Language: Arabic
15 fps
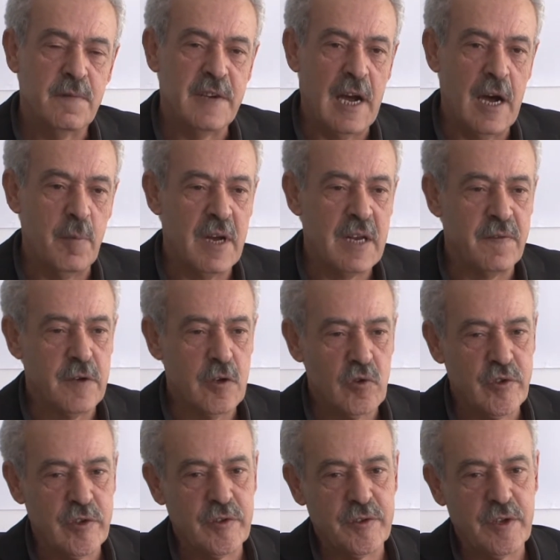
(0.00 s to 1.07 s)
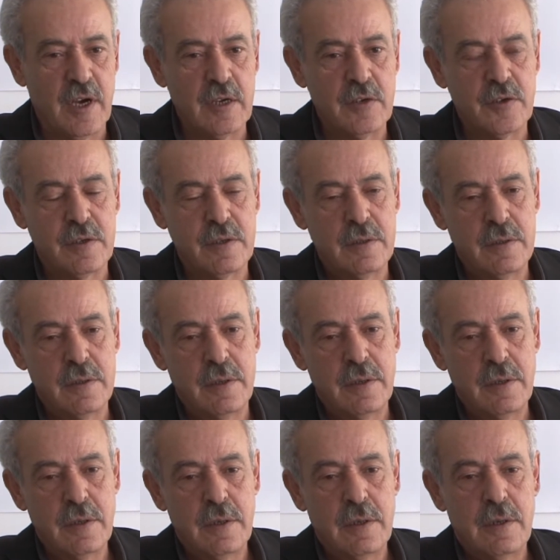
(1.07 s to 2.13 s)
في عام 2016
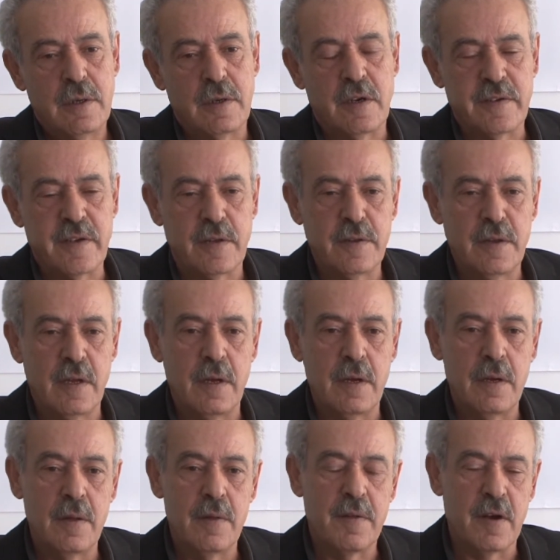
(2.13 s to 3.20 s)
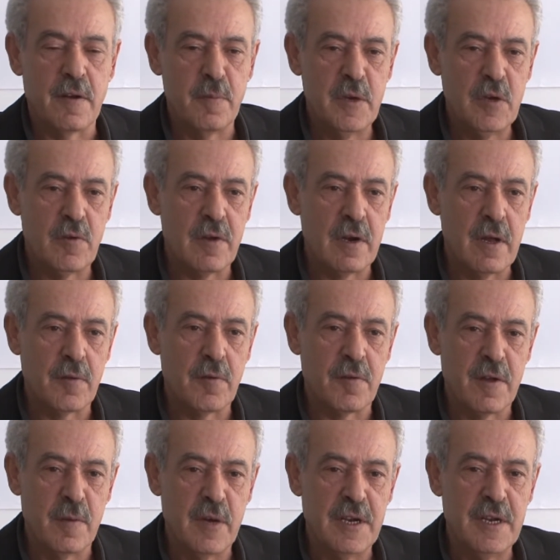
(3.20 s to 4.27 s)
رصدنا
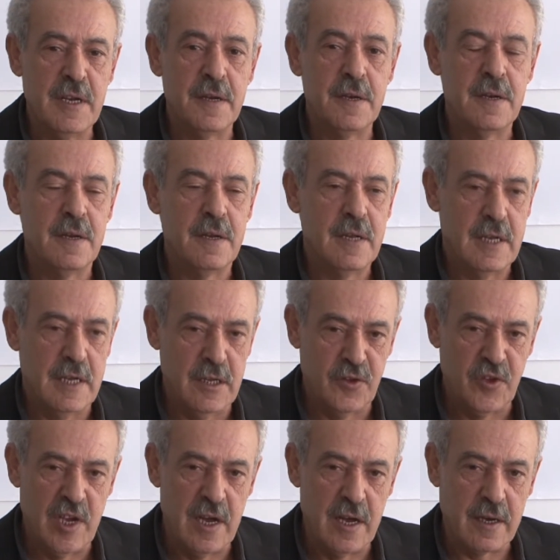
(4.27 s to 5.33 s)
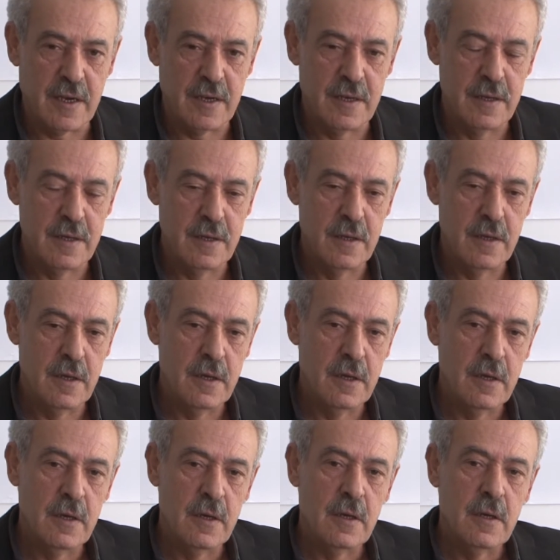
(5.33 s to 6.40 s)
383 انتهاك
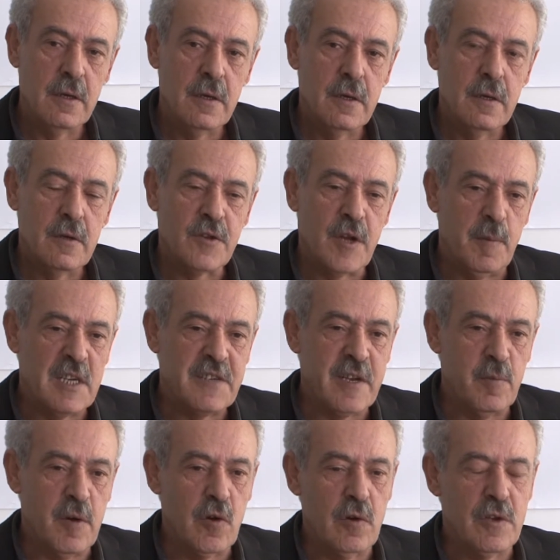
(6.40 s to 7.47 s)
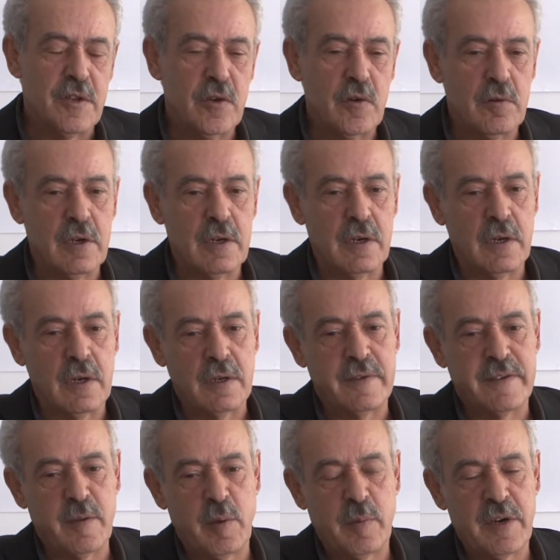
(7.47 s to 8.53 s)
طبعا زي ما قلت انه
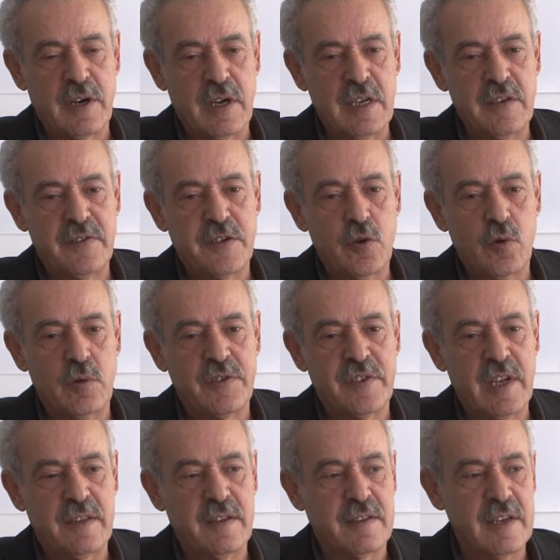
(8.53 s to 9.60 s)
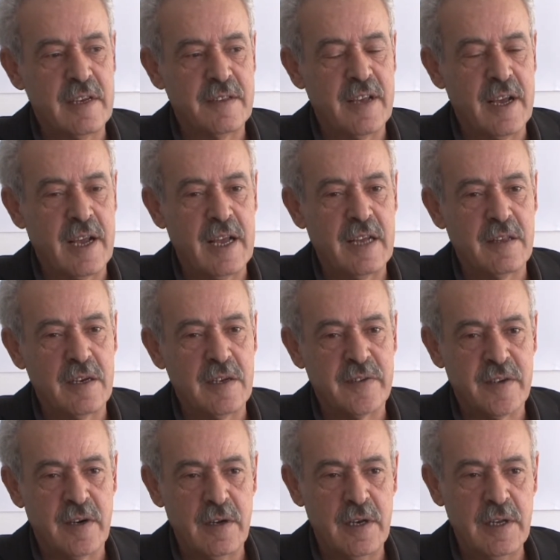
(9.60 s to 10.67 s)
السبب الرئيسي هو زياده الانتهاكات
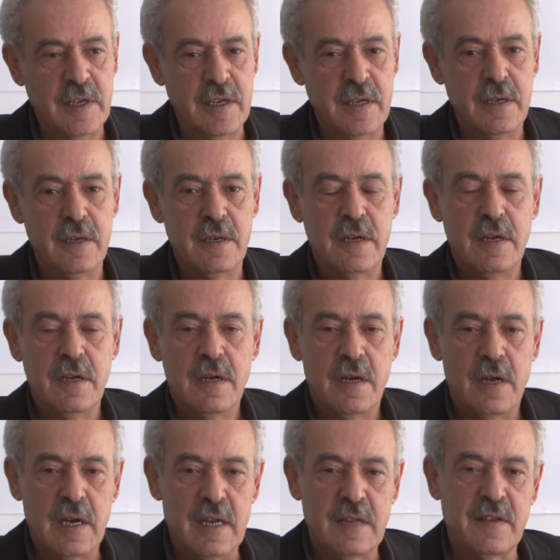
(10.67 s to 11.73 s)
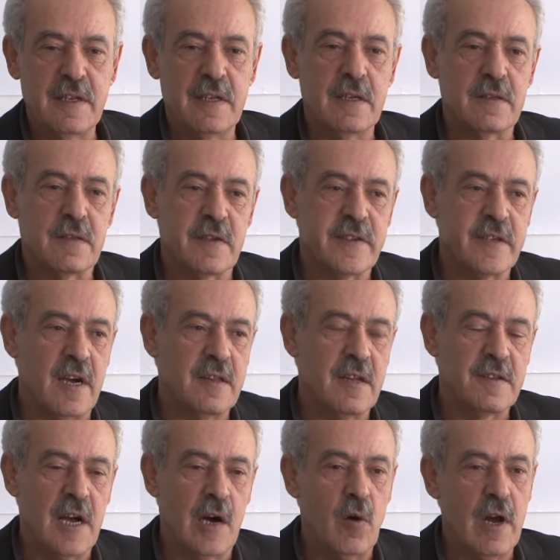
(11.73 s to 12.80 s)
الاسرائيليه التي
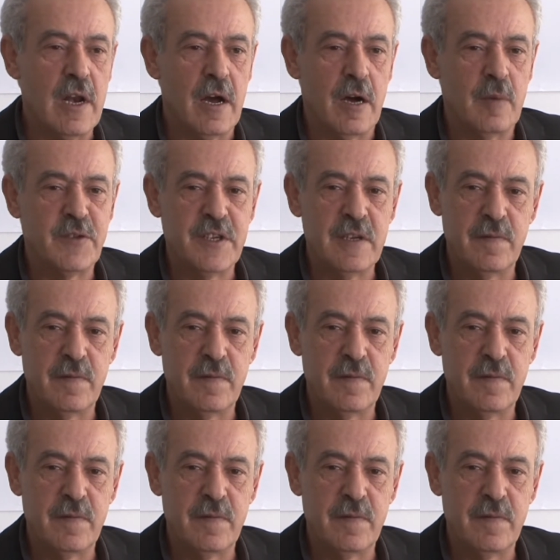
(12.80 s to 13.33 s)
تصاعدت حوالي 50%